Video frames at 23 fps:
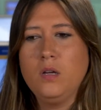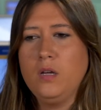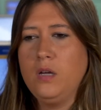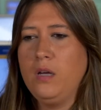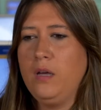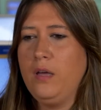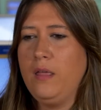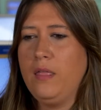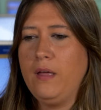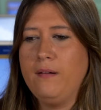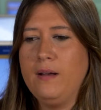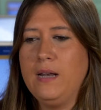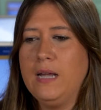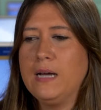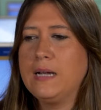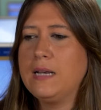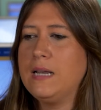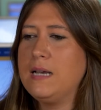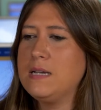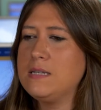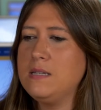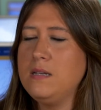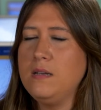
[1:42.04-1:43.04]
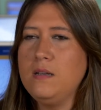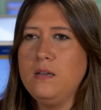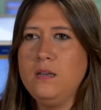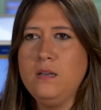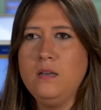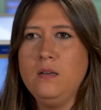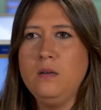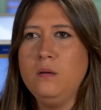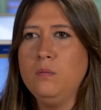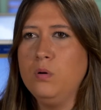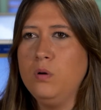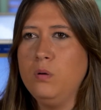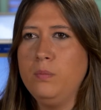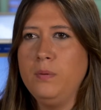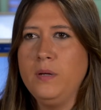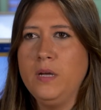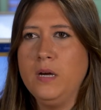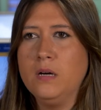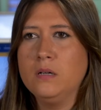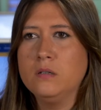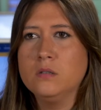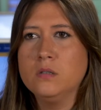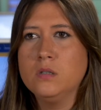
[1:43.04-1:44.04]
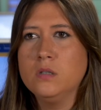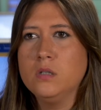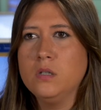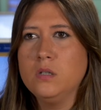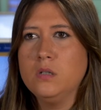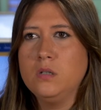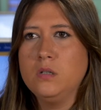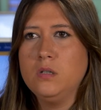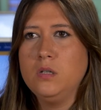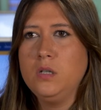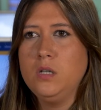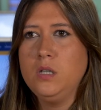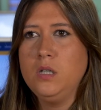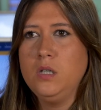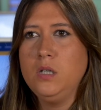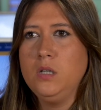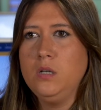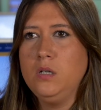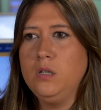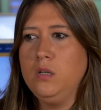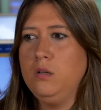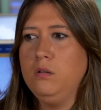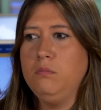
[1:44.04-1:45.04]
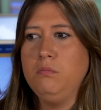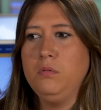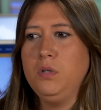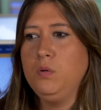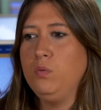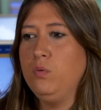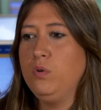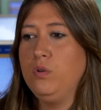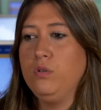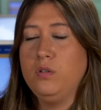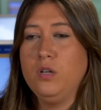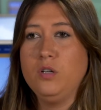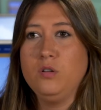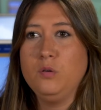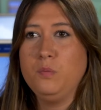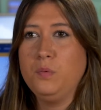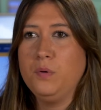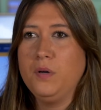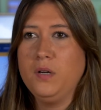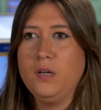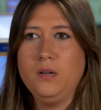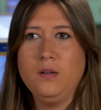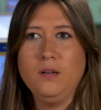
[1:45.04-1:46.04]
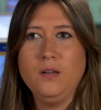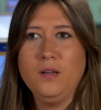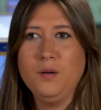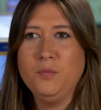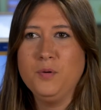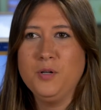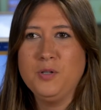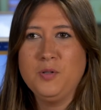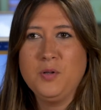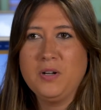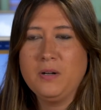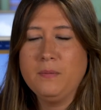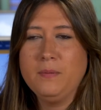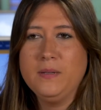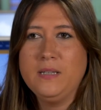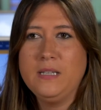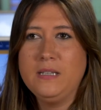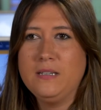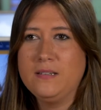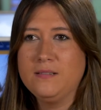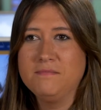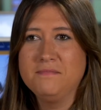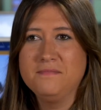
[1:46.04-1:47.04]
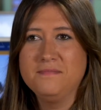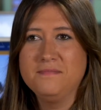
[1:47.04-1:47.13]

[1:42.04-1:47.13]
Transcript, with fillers: eh, daba la clase y volvía. Y, bueno, este año pues he vuelto a repetir.